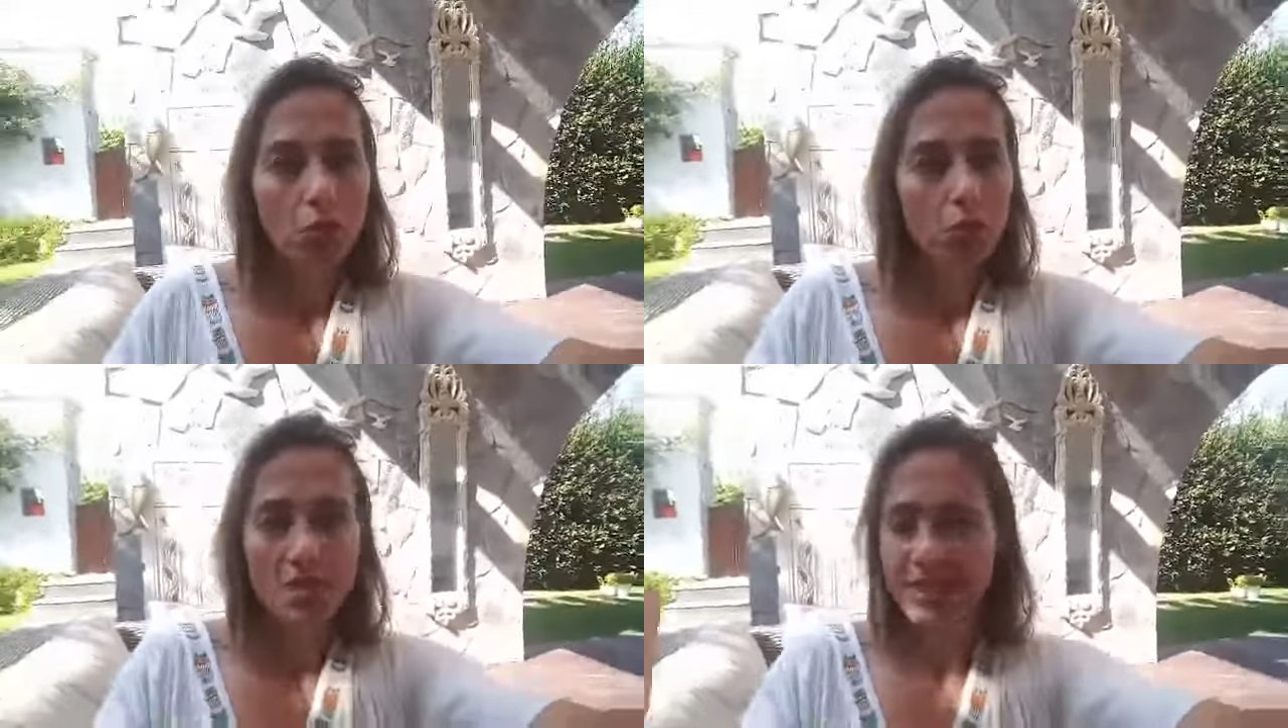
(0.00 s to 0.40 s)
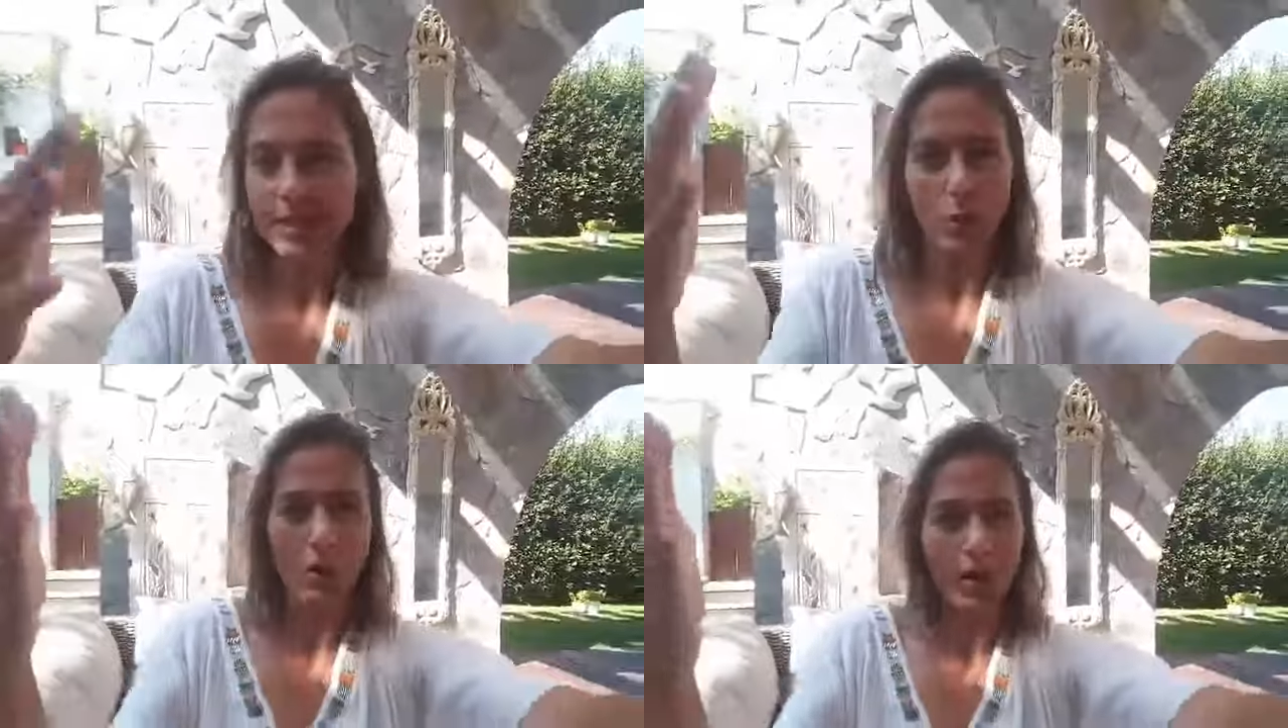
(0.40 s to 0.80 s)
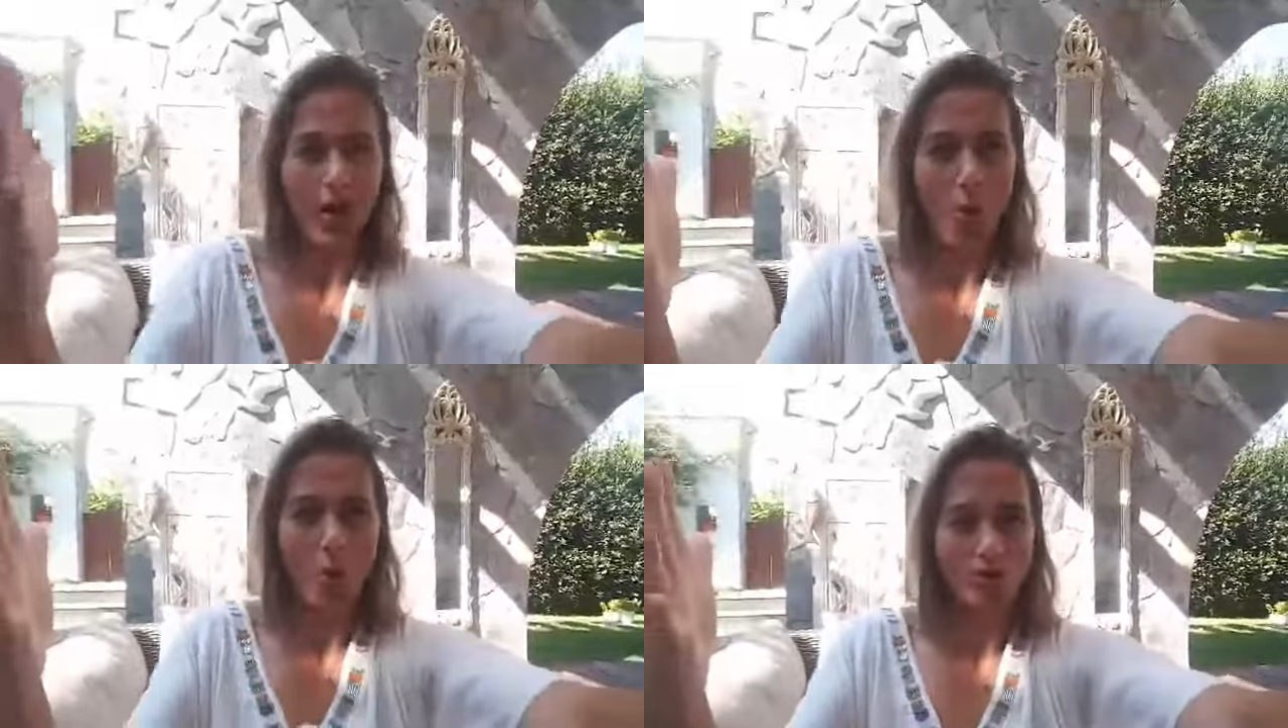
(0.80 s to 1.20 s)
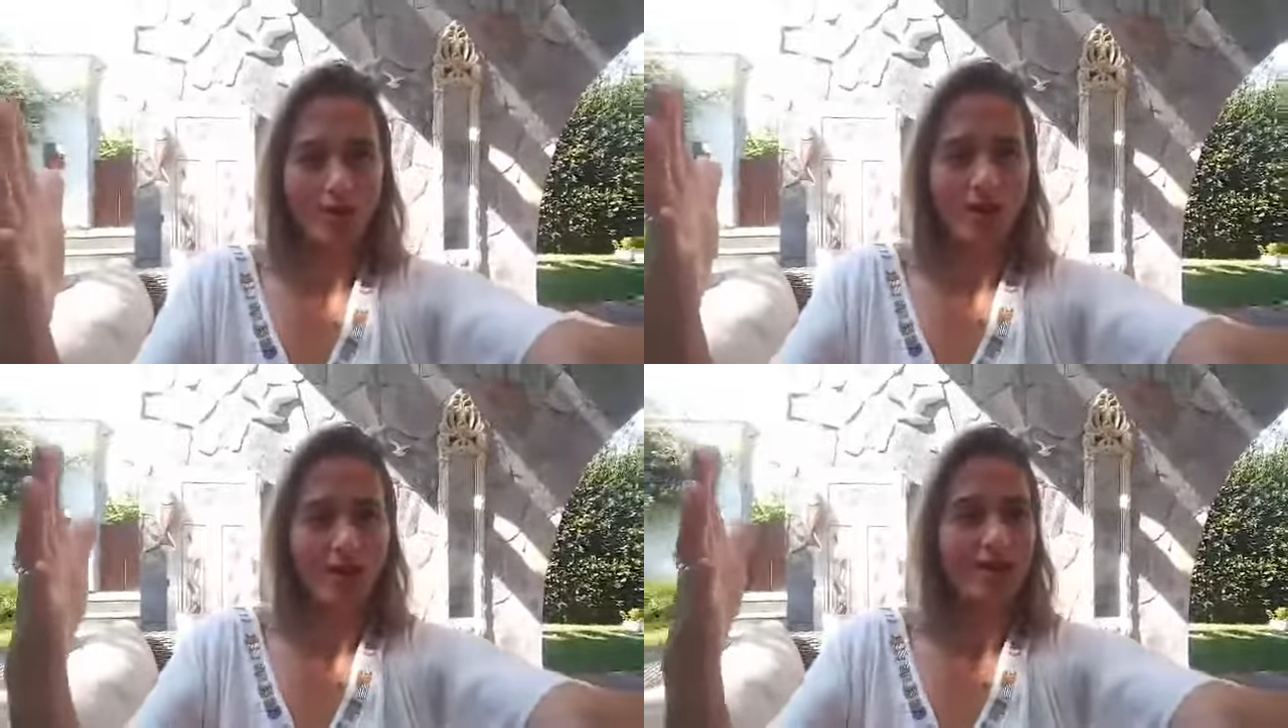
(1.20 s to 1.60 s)
Bir şey de yok yani
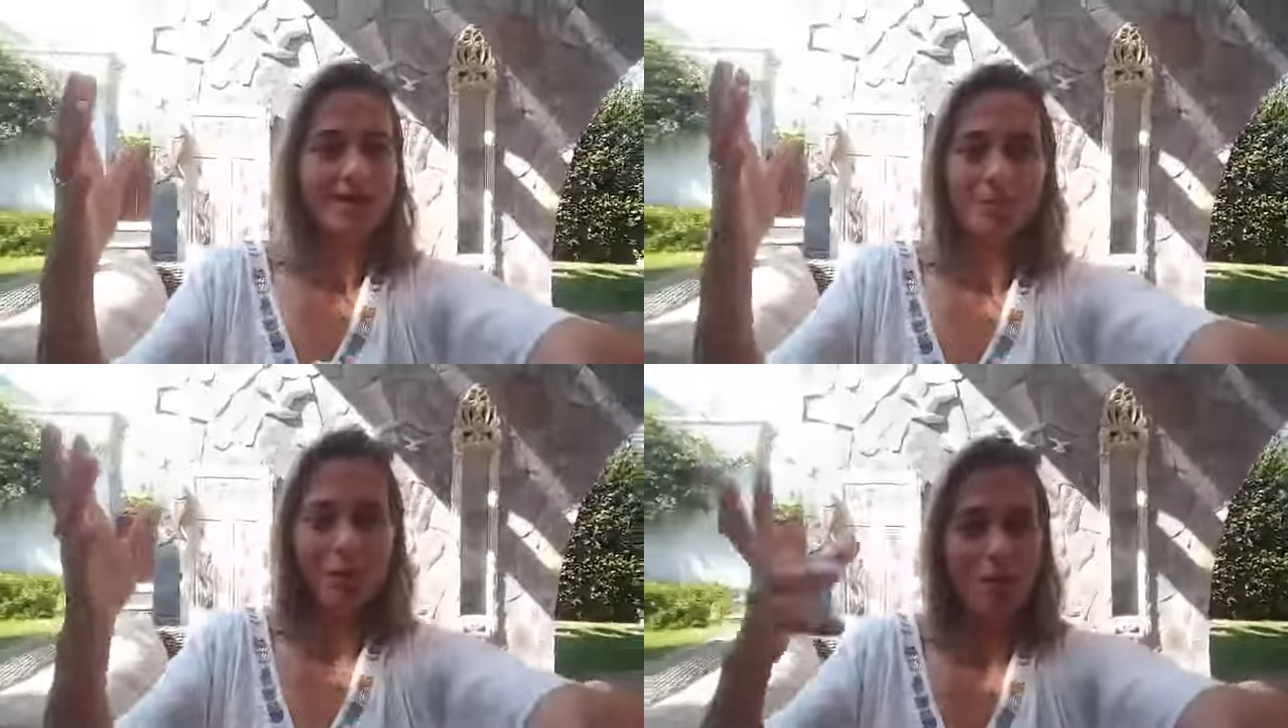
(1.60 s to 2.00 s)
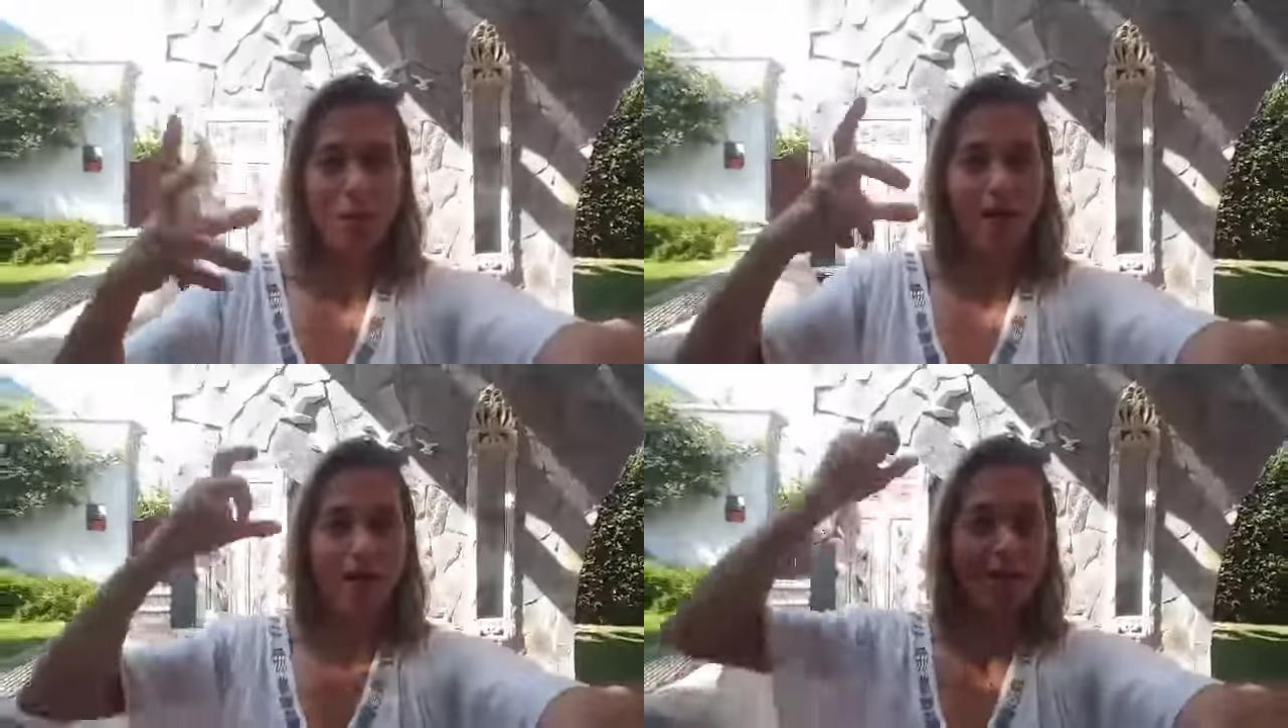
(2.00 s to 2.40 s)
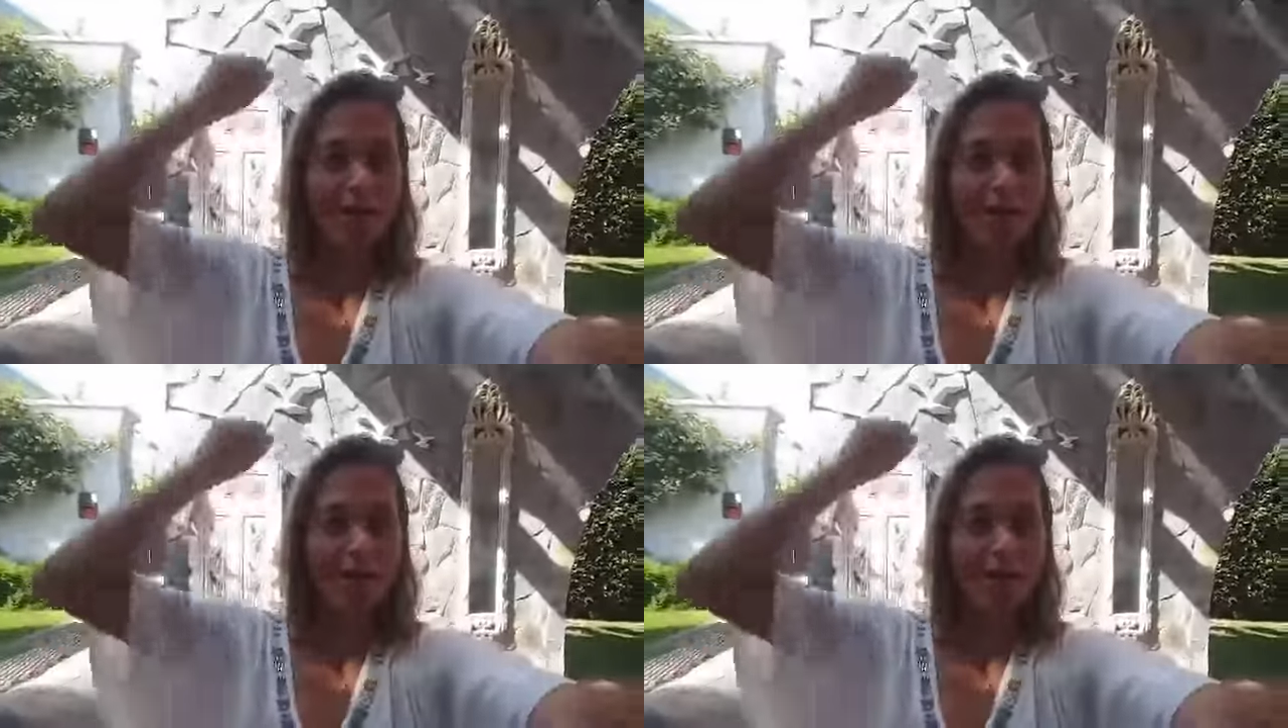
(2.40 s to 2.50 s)
ortada. Kız bana bağırdı,